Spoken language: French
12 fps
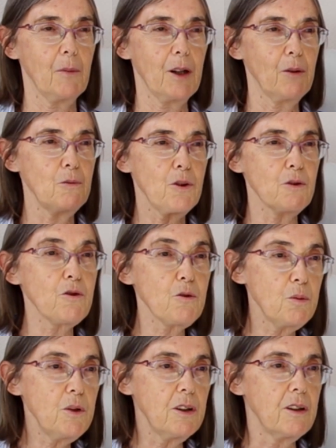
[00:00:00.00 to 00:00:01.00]
euh, où j'en
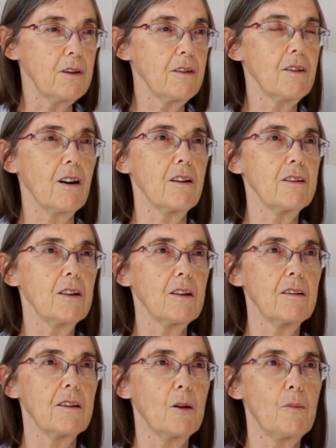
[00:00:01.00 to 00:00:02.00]
suis
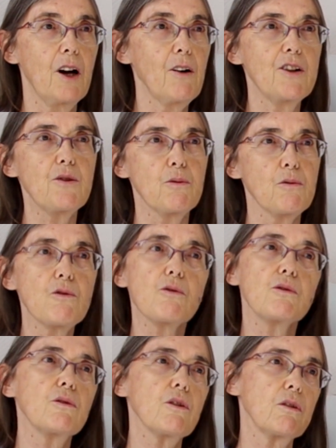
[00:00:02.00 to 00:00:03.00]
dans, ma relation aux
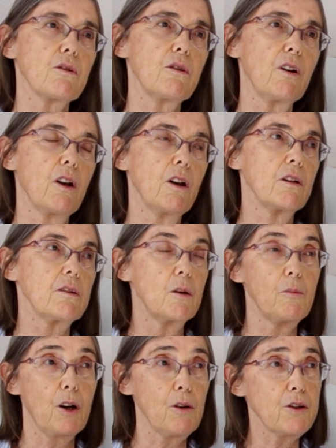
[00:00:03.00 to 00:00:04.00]
autres, euh, dans
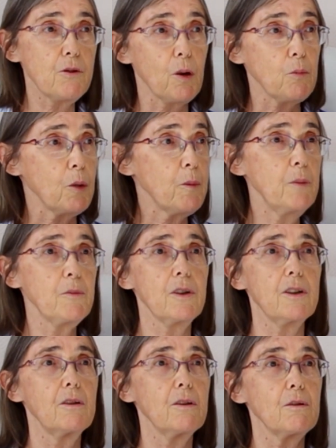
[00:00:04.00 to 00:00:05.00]
ma relation à moi-même
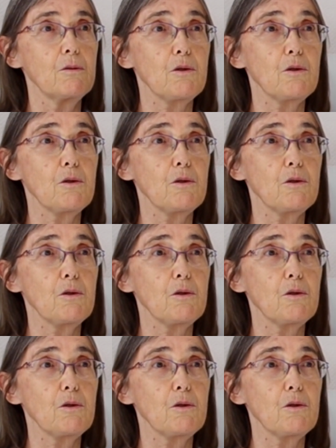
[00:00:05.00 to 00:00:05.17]
d'ailleurs,